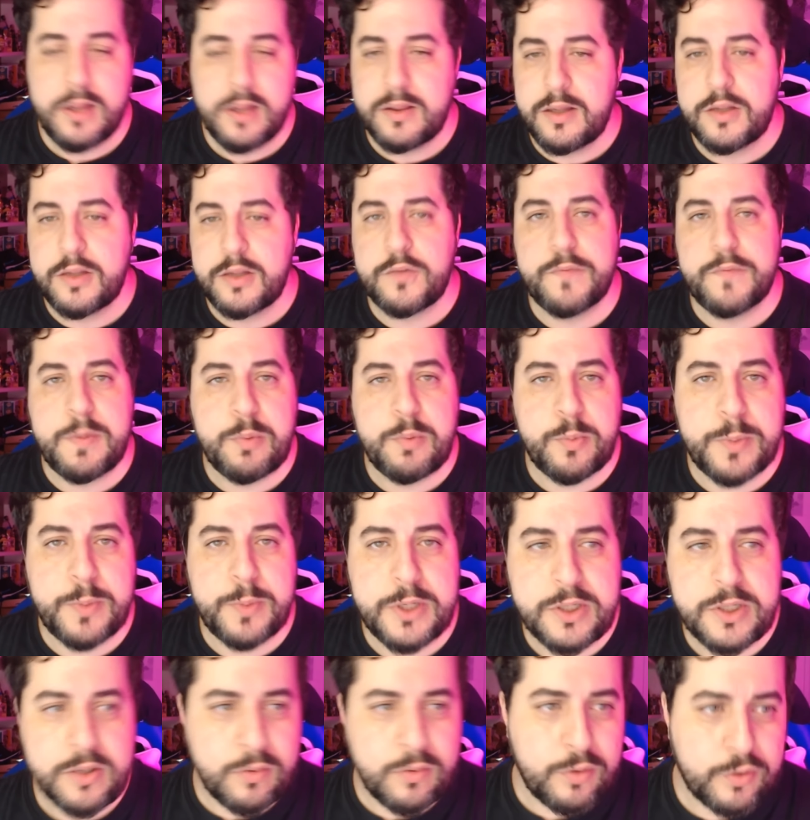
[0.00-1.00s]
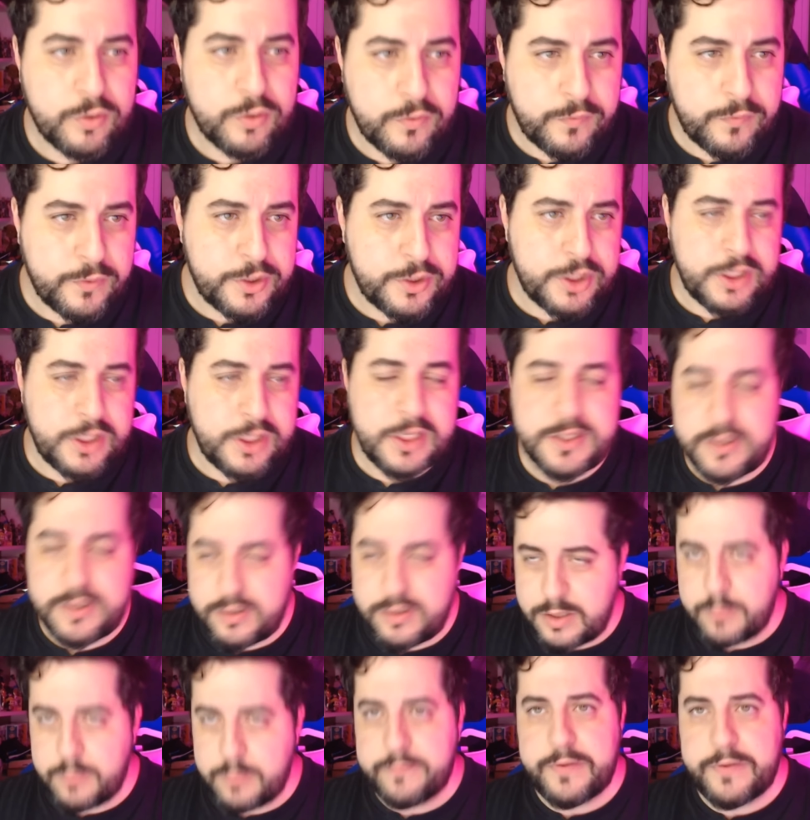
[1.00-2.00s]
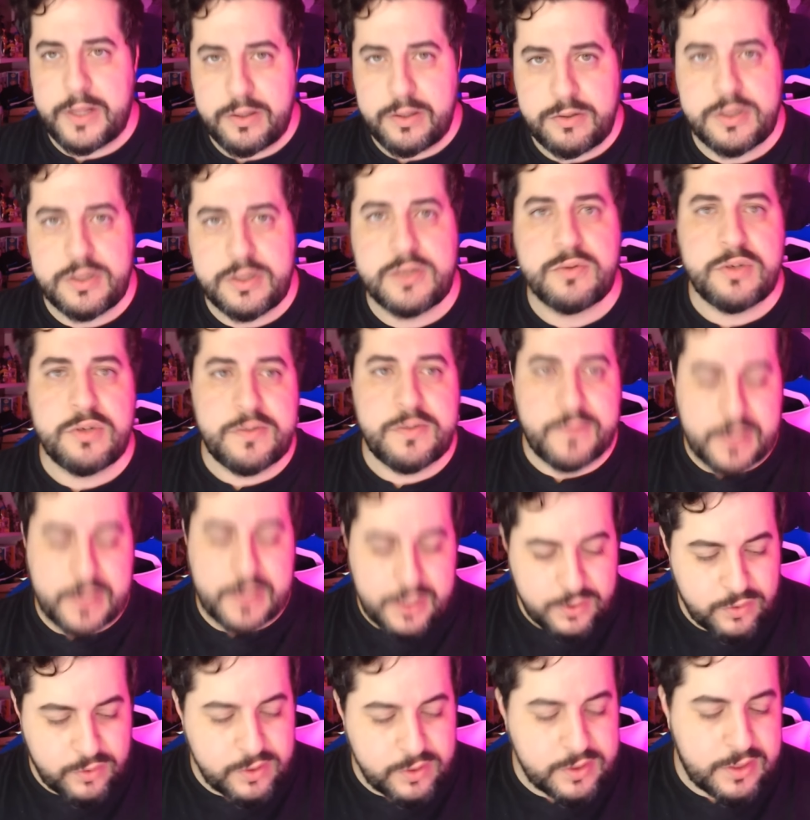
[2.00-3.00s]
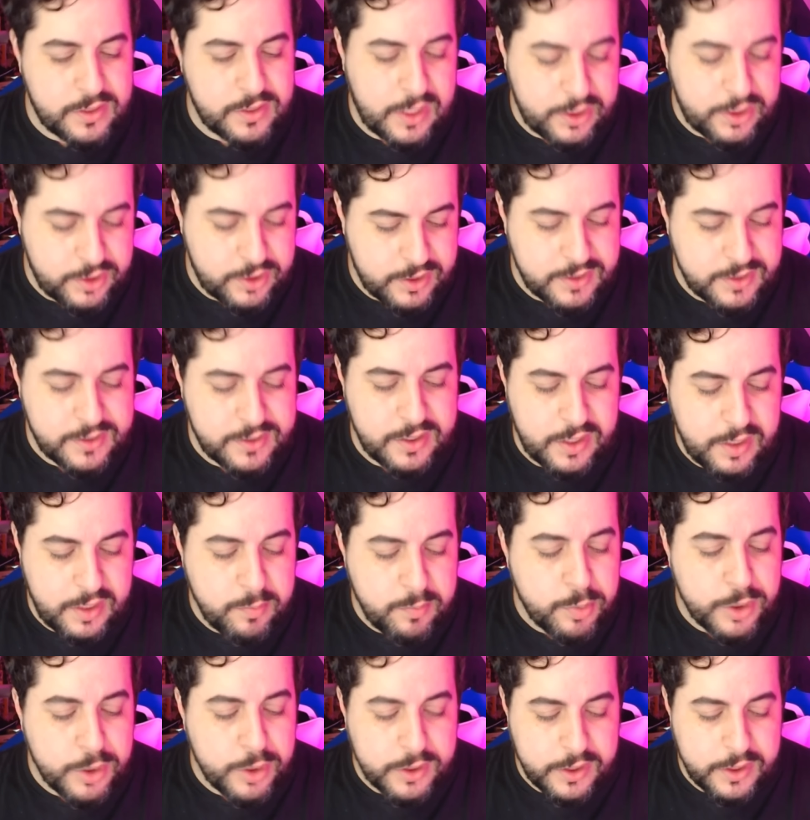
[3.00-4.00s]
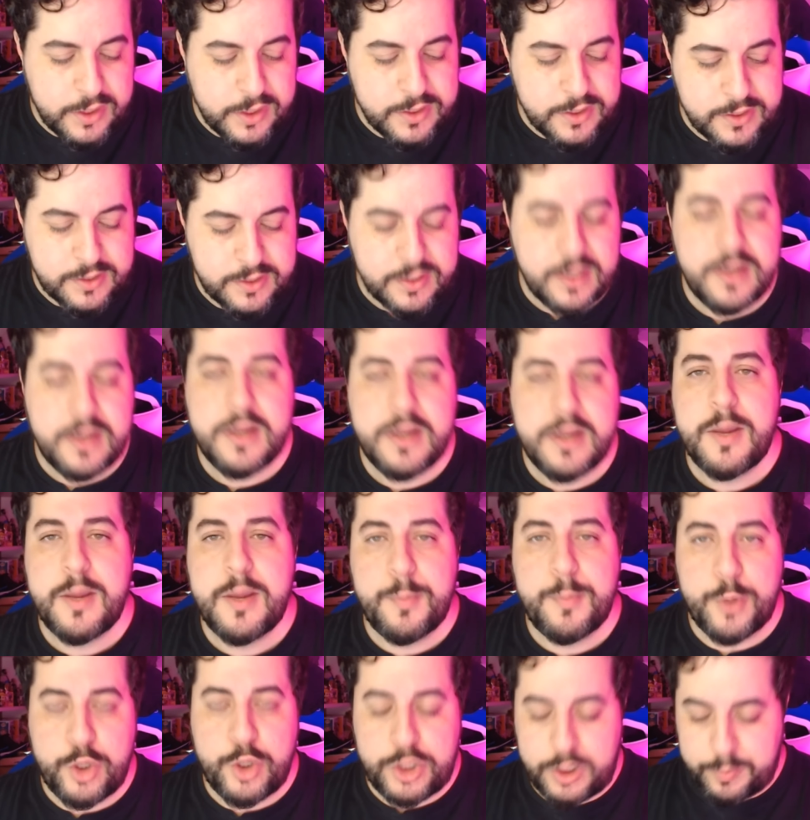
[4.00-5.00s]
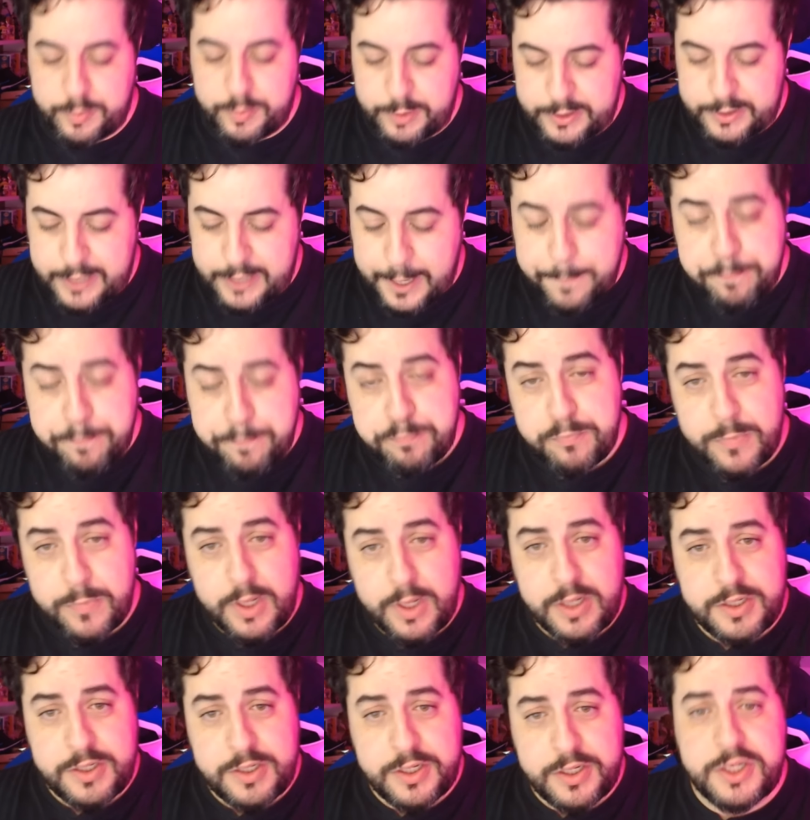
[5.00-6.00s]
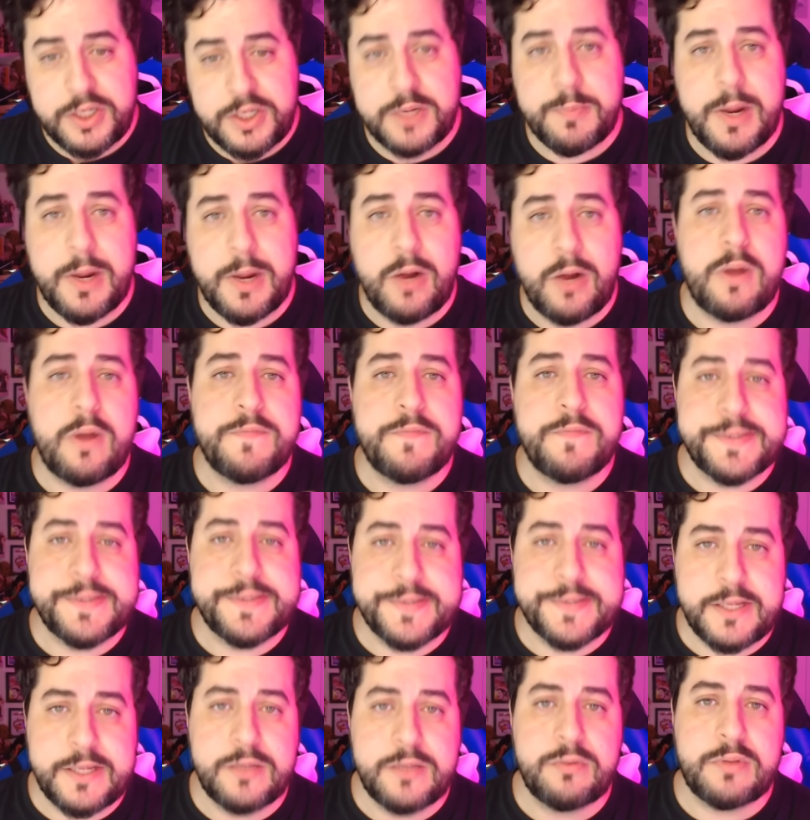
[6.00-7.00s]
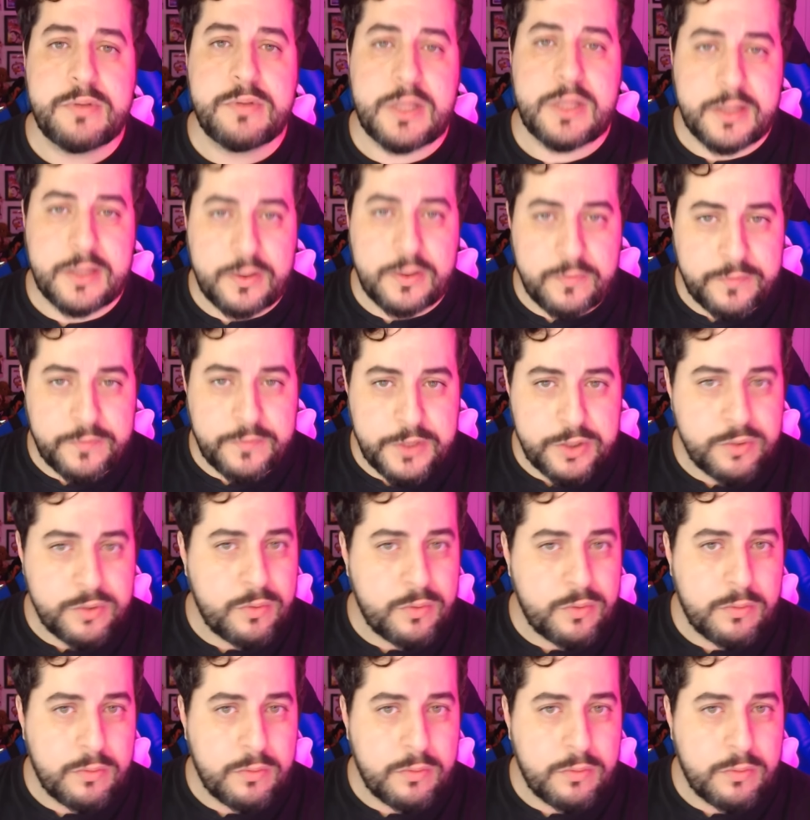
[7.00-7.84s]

Tanto vem pro Peixão quanto o Futirinhas, eu sempre falo disso, de variações táticas serem importantes pro time, tá? De antemão, avisando, tá tendo vídeo